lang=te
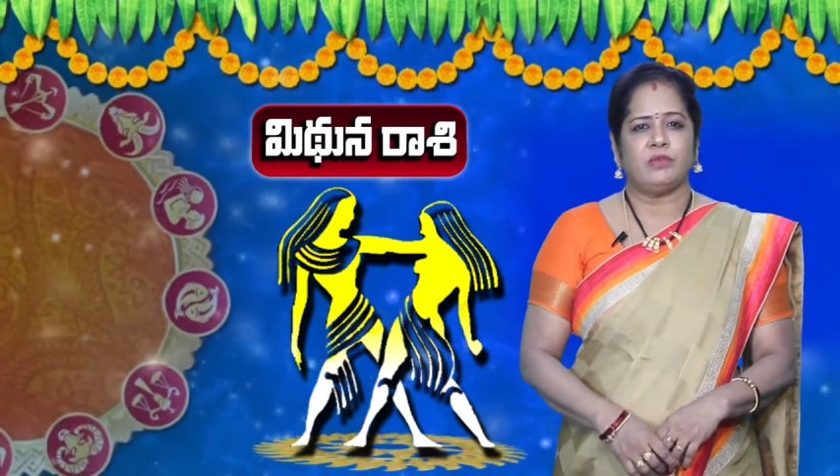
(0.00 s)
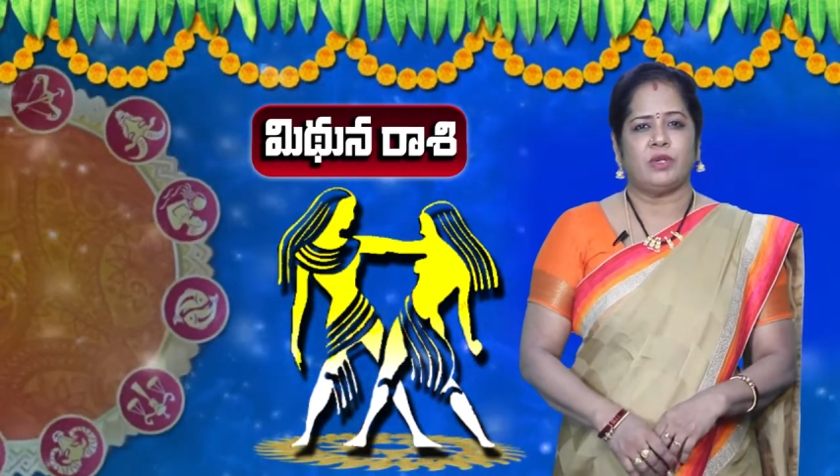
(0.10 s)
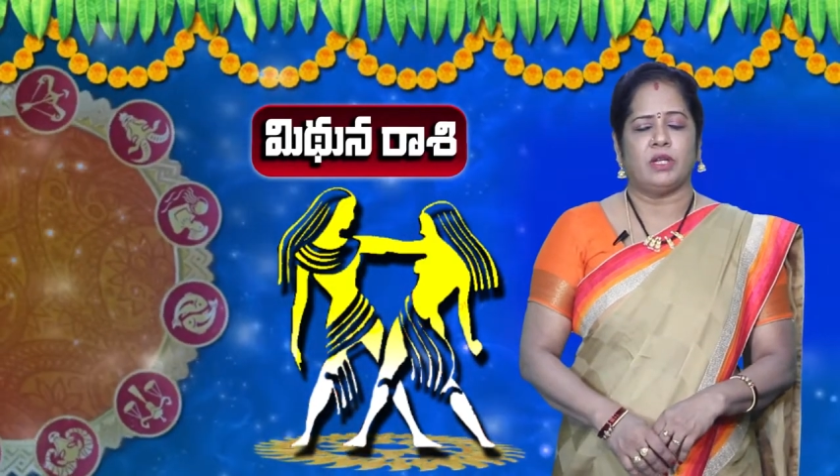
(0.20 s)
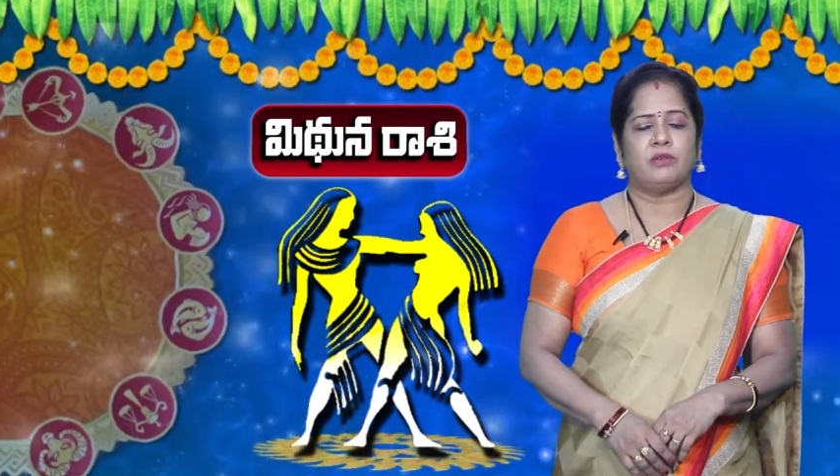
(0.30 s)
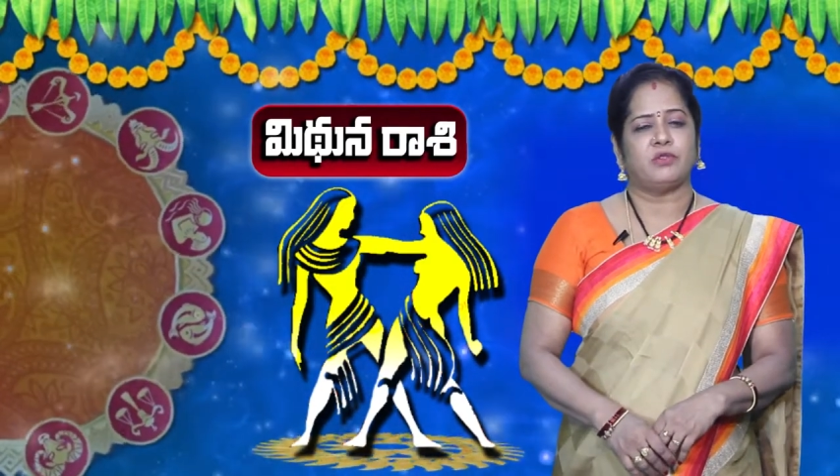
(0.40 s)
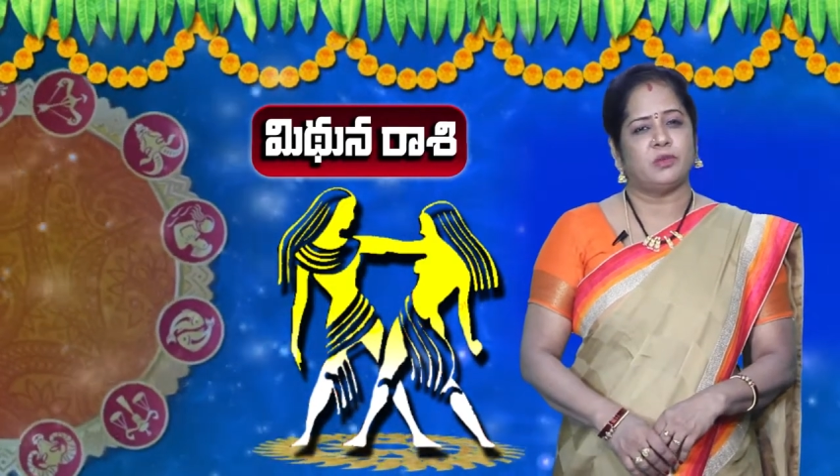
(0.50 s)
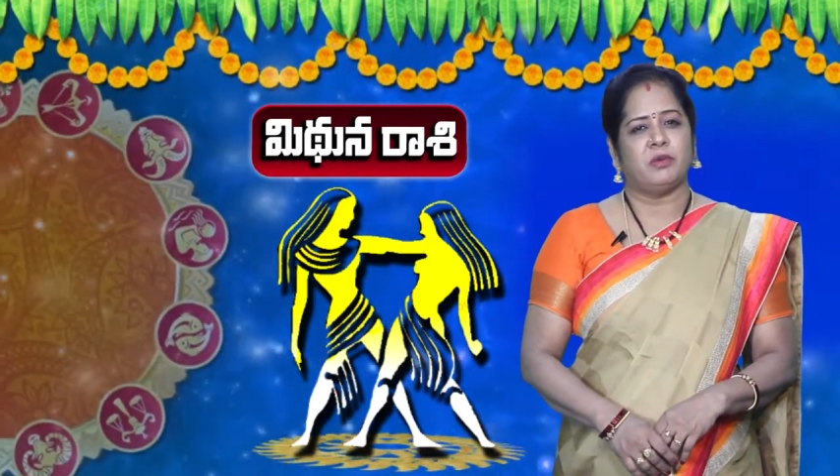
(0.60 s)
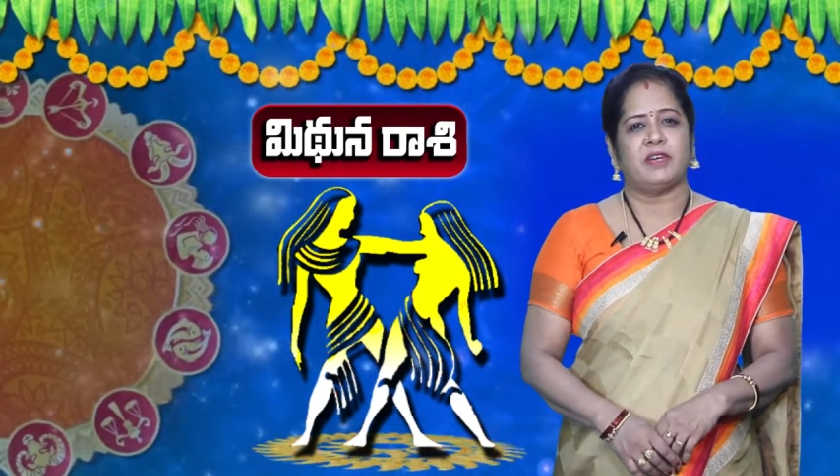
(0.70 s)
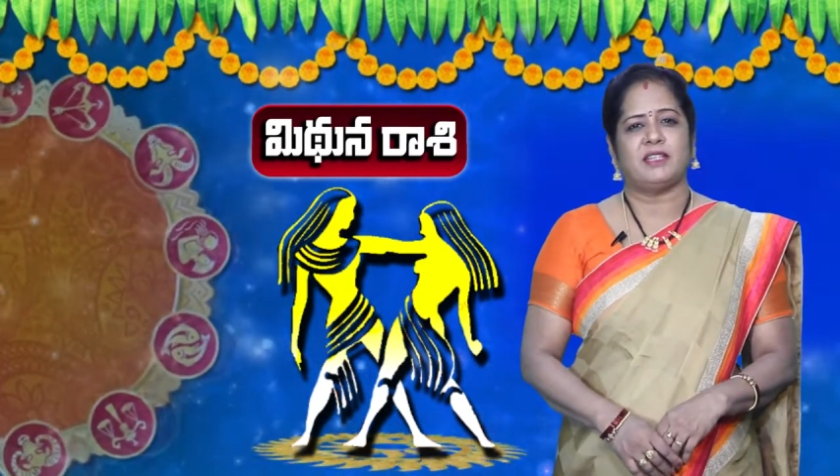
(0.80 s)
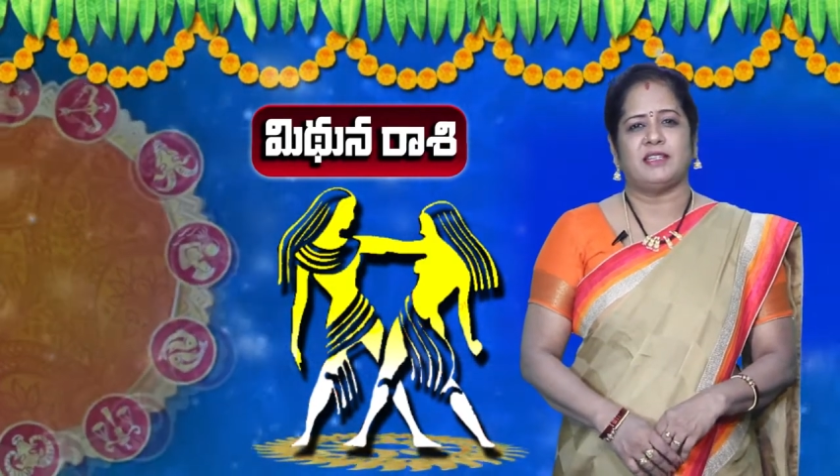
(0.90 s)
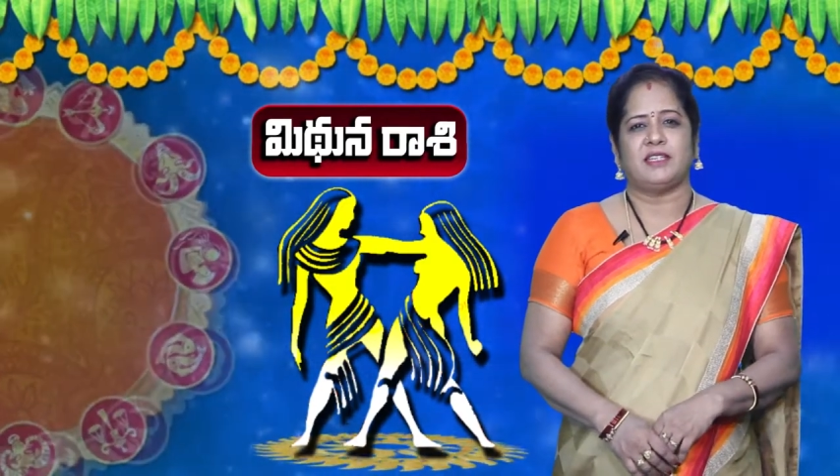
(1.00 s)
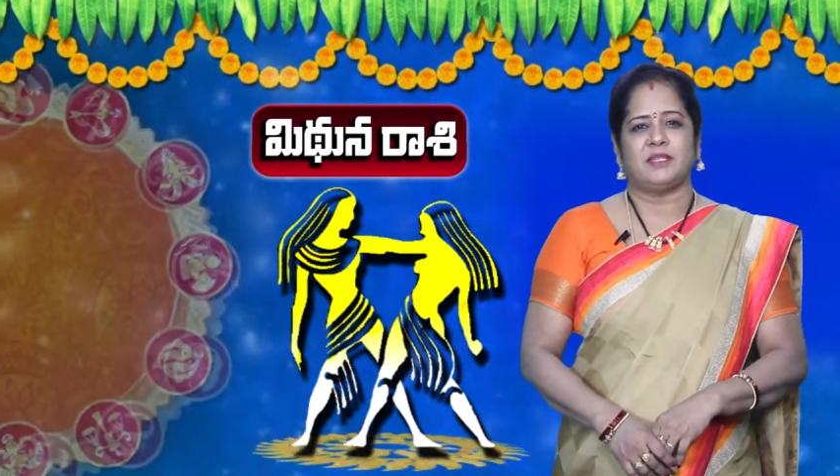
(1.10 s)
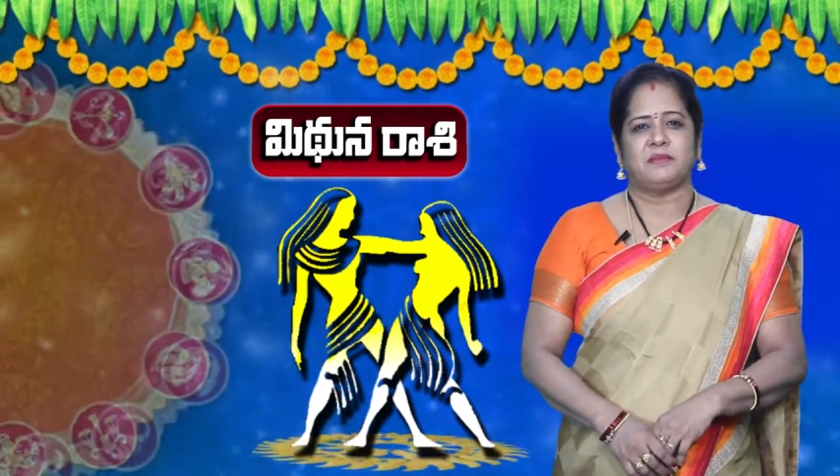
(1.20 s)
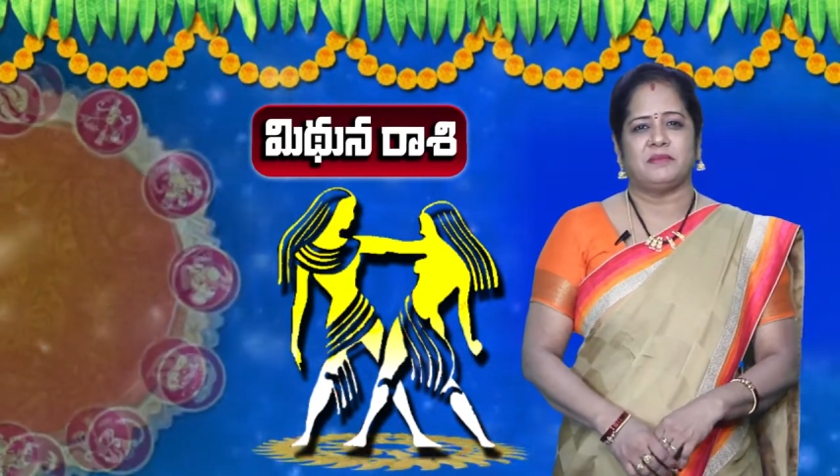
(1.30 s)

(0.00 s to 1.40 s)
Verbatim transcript: యువకులకు శుభవార్త అండి